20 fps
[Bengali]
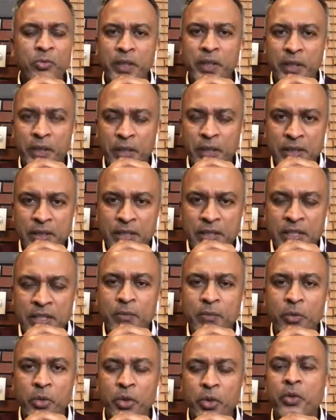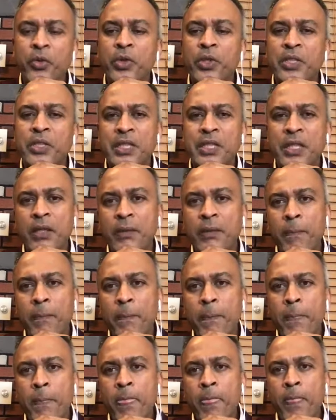খুব ইন্টারেস্টিং মনে হয়েছে
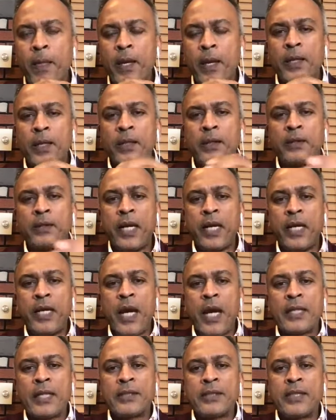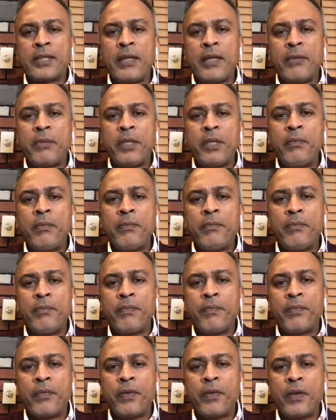তাই আজকে আমি
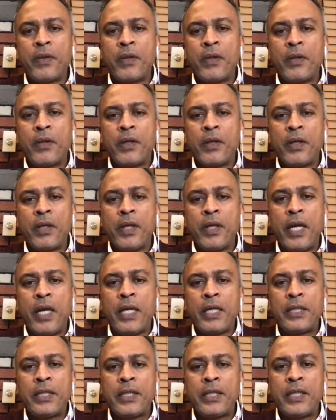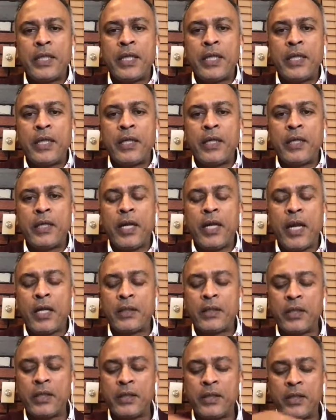এইটিকে
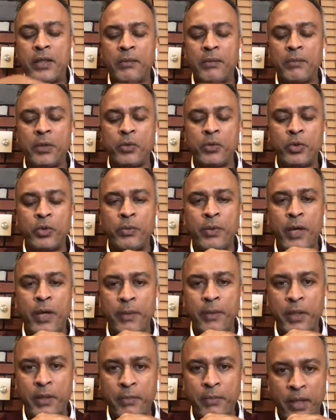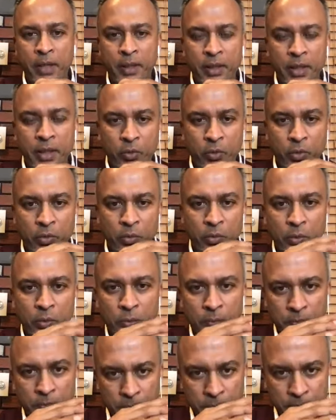ডাক্তারদের আমি দুইভাবেই ব্যাখ্যা করবো
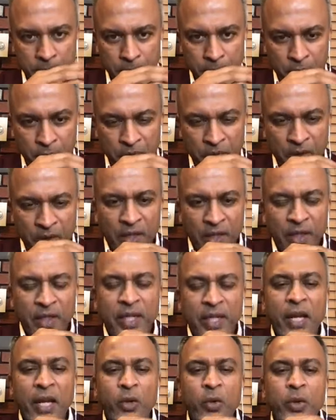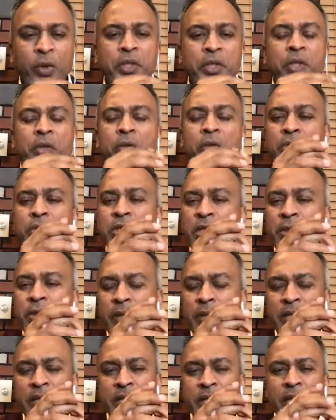কেন এটি হচ্ছে
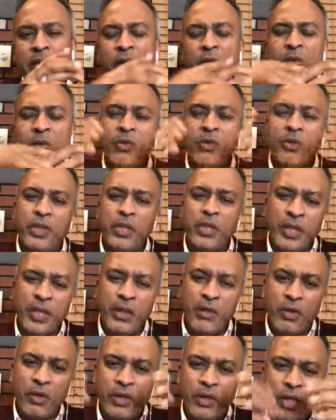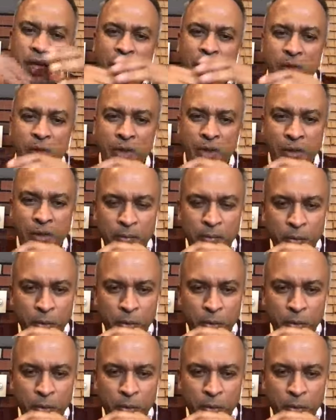বা কি এগুলোর দিকে না হয় কেনই